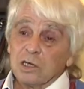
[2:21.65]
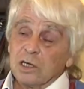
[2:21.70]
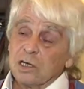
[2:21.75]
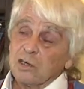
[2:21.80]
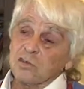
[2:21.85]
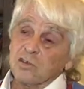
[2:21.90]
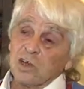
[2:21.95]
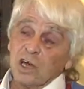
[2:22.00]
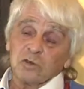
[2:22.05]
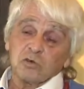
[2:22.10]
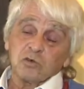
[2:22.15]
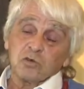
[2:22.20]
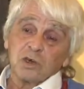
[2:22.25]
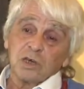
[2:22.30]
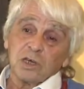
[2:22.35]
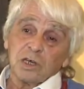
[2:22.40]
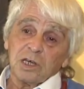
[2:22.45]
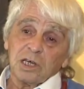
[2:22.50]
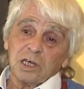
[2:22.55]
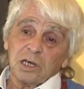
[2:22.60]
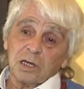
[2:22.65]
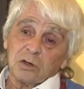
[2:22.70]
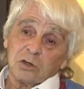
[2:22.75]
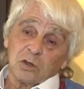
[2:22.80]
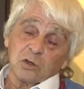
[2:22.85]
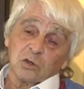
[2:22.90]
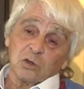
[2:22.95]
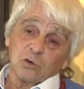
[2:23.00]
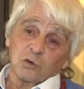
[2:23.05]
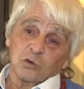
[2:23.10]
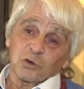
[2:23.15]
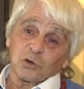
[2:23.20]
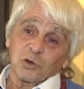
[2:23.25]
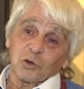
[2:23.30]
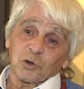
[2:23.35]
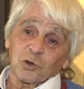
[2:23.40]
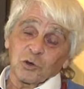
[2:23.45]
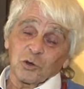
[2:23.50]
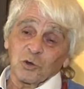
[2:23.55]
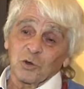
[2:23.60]
Et ça a duré donc
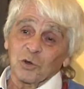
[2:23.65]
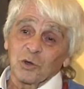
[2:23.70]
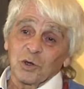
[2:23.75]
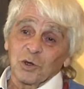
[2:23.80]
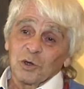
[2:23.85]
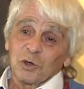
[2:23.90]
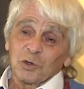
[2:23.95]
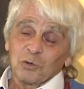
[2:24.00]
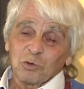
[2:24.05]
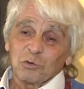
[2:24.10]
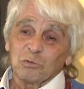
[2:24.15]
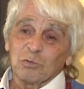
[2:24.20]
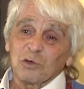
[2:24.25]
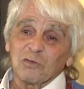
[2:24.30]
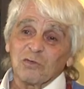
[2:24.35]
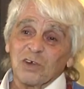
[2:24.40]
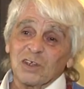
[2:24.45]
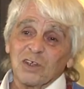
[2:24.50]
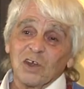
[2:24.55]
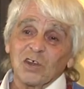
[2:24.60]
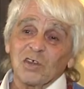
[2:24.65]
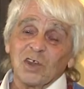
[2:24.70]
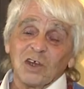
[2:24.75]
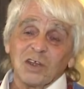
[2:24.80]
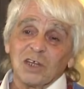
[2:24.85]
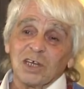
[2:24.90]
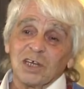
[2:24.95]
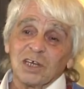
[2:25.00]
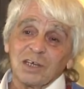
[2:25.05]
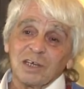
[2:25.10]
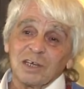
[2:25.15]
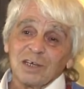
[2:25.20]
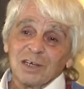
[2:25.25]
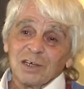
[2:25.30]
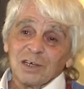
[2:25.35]
une bonne vingtaine d'années.